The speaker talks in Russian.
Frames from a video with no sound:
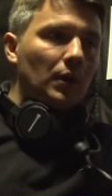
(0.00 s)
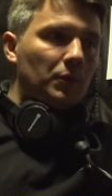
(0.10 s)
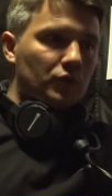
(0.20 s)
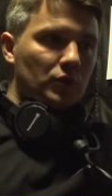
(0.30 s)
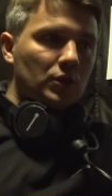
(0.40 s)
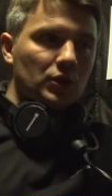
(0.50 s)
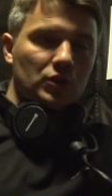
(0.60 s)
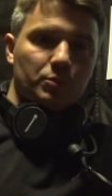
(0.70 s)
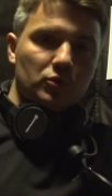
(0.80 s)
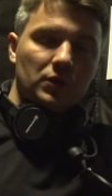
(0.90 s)
Мне
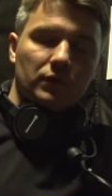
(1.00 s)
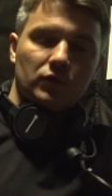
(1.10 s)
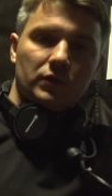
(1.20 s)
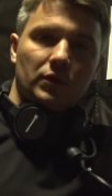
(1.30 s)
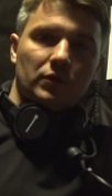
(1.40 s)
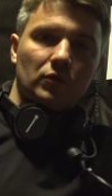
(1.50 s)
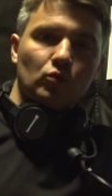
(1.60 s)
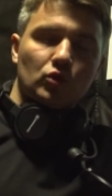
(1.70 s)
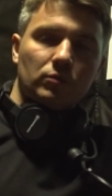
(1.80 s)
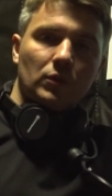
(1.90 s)
кажется, после этого называть его
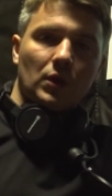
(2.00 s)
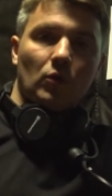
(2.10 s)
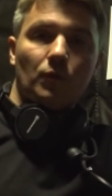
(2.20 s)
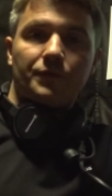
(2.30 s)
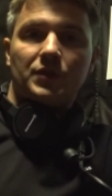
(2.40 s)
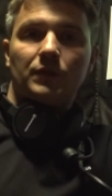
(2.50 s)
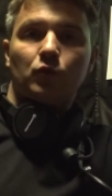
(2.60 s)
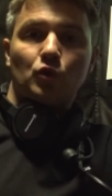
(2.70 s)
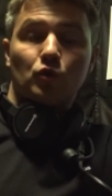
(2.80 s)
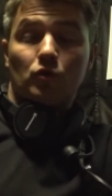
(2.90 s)
лучшим игроком
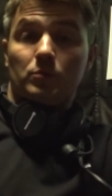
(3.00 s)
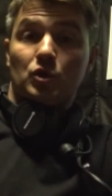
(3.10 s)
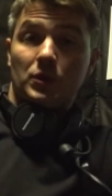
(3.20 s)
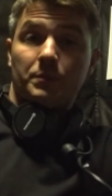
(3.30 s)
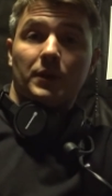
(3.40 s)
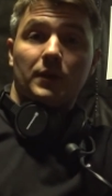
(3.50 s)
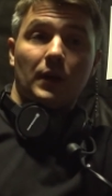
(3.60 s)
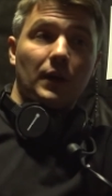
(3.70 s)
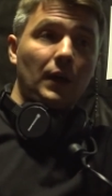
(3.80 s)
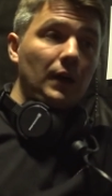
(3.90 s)
всего сезона, может не про
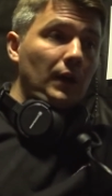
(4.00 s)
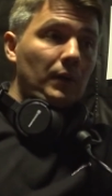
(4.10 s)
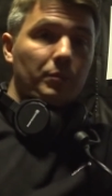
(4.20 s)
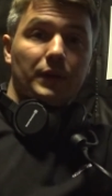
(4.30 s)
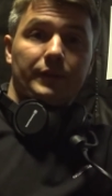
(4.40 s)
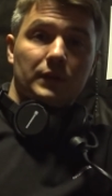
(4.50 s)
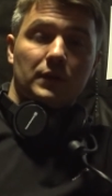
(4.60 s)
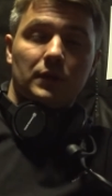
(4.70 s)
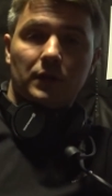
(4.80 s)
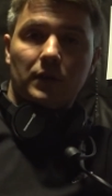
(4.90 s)
игрока, половины
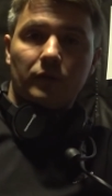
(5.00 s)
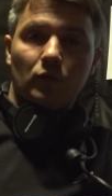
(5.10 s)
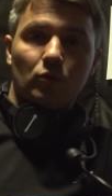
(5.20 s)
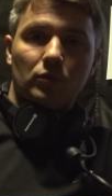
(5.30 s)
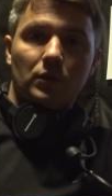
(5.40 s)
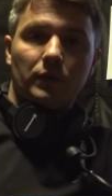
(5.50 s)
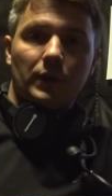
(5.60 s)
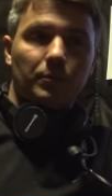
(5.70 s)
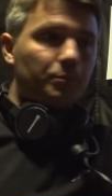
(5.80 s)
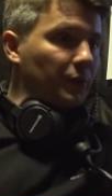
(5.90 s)
календарного года
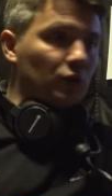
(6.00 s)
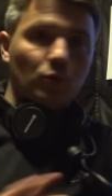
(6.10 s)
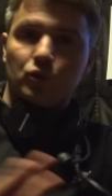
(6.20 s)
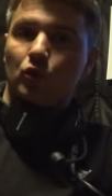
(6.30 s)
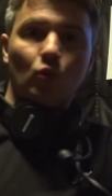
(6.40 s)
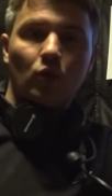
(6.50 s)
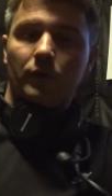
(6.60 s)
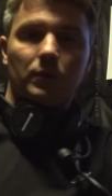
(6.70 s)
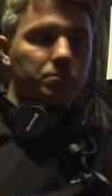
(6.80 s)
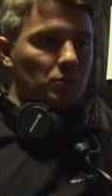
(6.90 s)
говорим. При том, что
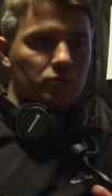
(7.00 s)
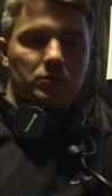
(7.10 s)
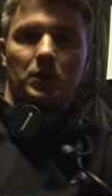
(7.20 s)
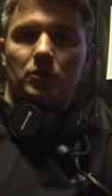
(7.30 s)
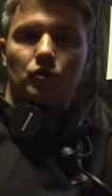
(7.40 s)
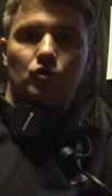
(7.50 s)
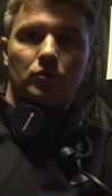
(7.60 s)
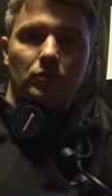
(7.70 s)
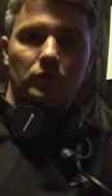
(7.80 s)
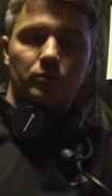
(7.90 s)
уровень просто
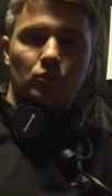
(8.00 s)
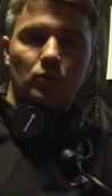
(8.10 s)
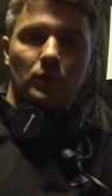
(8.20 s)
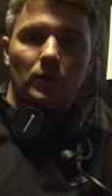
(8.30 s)
отличный, возможно.